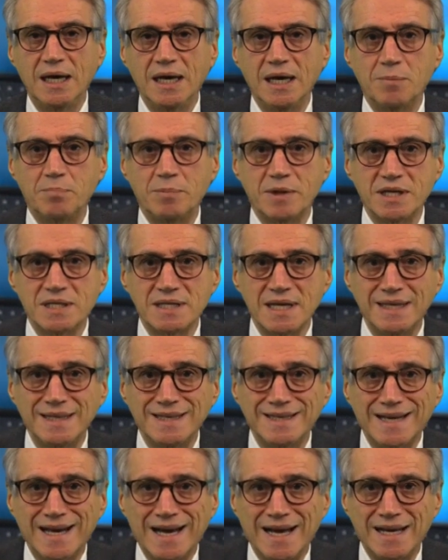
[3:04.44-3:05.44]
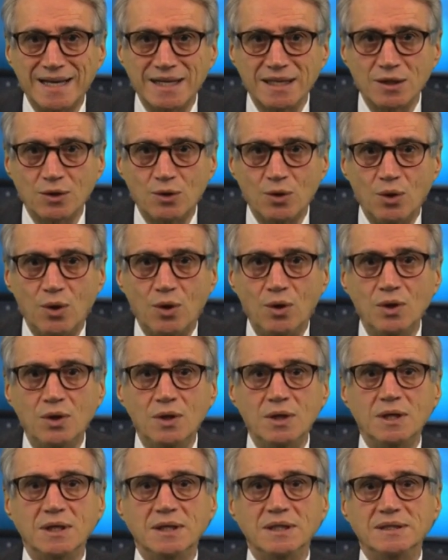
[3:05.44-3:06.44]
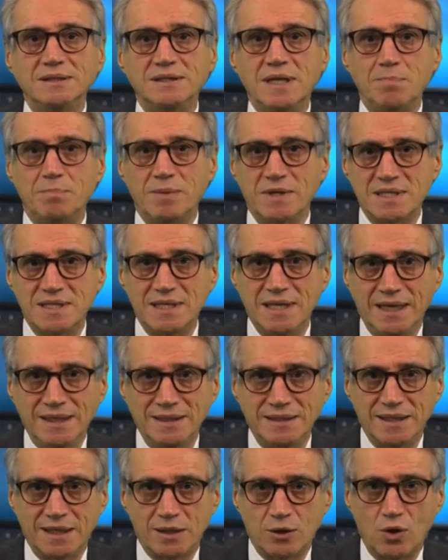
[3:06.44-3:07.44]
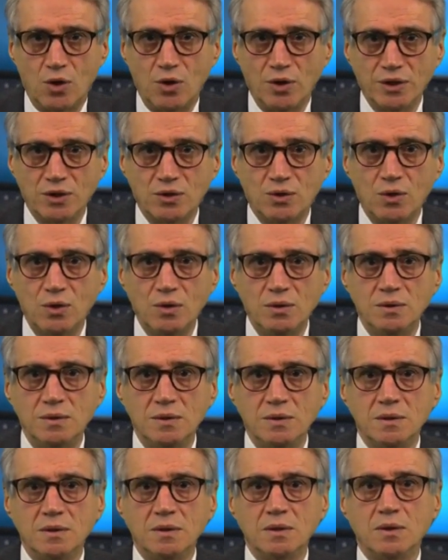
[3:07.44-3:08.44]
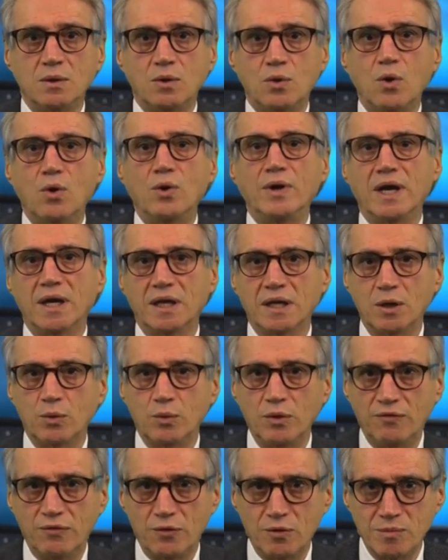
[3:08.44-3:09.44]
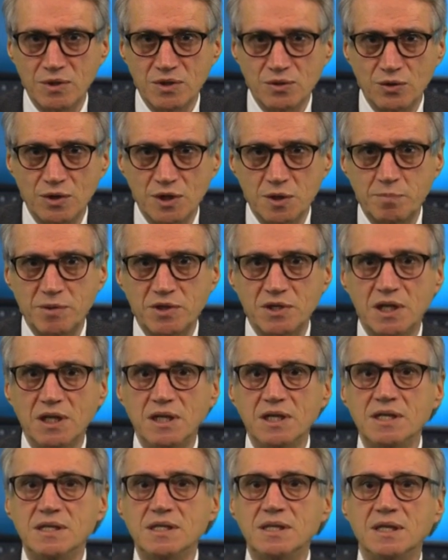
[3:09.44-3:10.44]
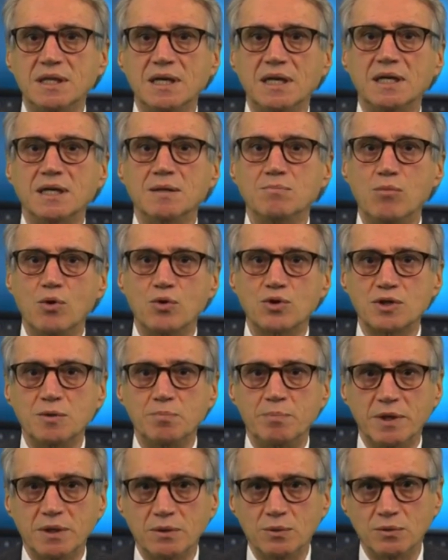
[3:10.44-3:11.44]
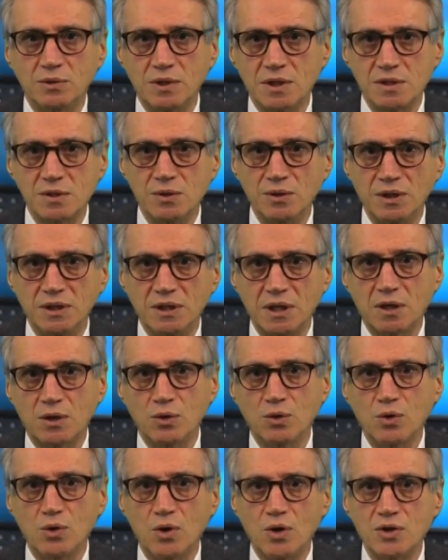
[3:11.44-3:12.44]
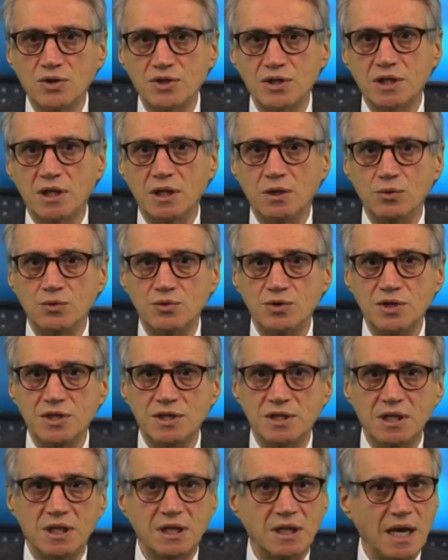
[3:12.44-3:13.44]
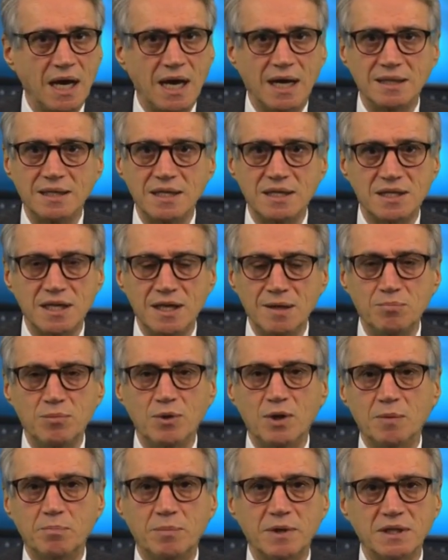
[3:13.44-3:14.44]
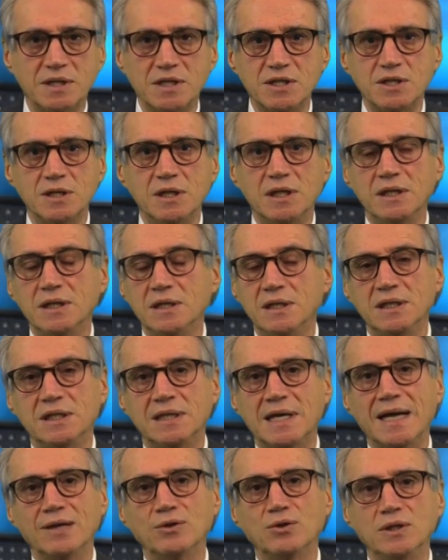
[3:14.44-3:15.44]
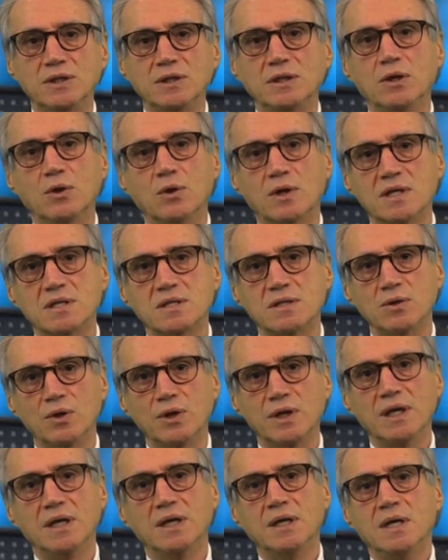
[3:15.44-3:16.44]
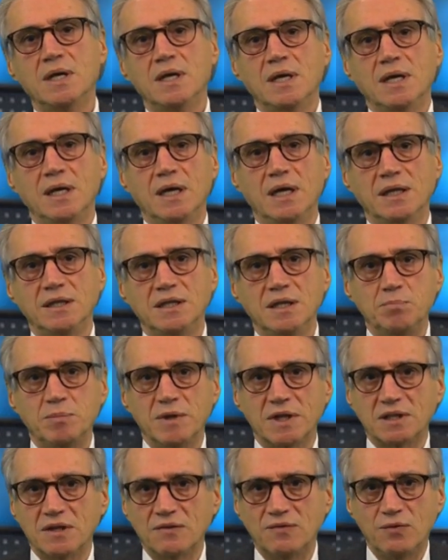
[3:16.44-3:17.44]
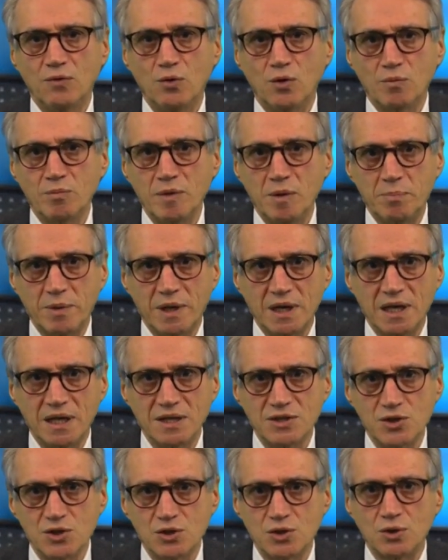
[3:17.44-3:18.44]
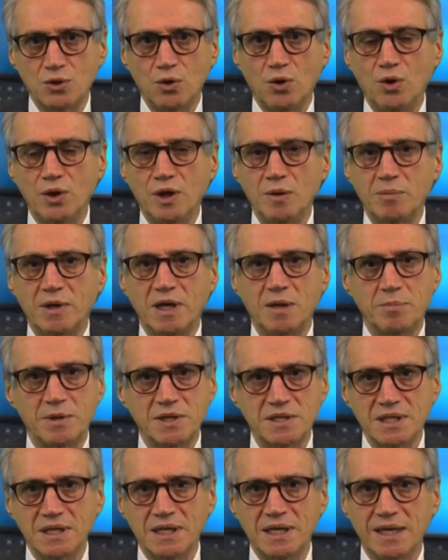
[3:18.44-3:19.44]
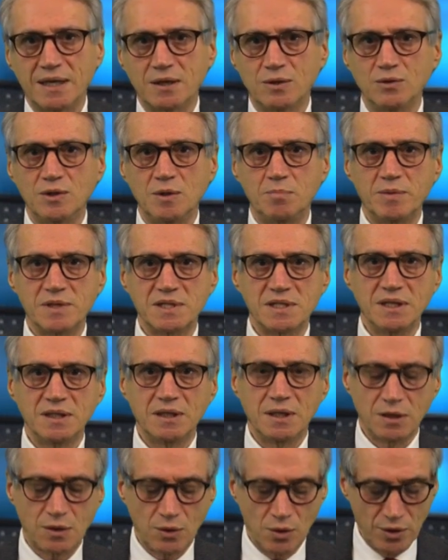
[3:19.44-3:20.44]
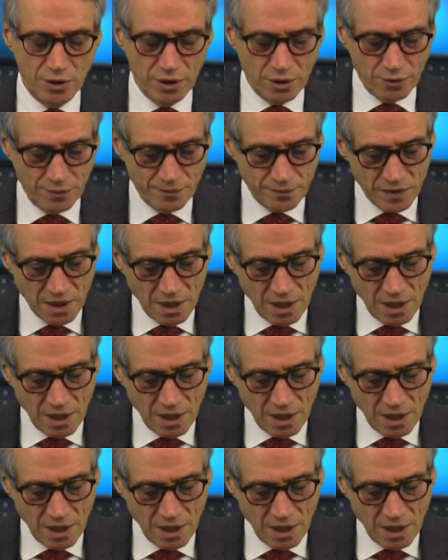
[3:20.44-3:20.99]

alla presa in carico eh, del paziente cronico, con anche qui formazione specialistica, rimborsi per dotazioni tecnologiche, logistiche, ad esempio la i canoni di locazione eh, di piattaforme per la gestione, per la presa in carico del paziente cronico.